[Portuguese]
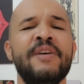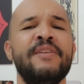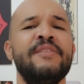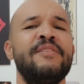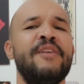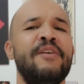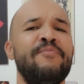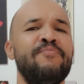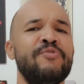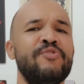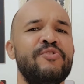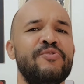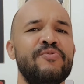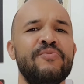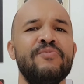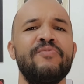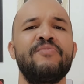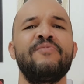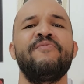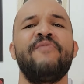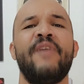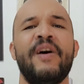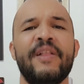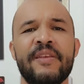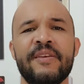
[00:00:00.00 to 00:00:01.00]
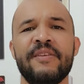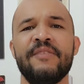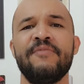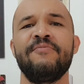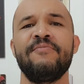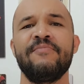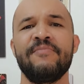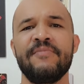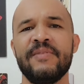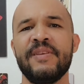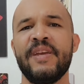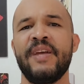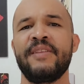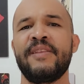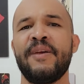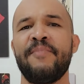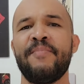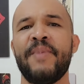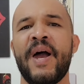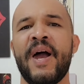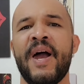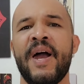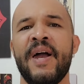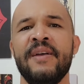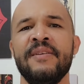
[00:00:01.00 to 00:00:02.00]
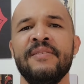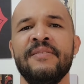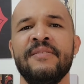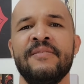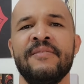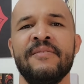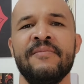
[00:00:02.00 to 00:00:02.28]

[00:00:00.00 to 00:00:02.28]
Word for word: Tamo junto, valeu e até mais.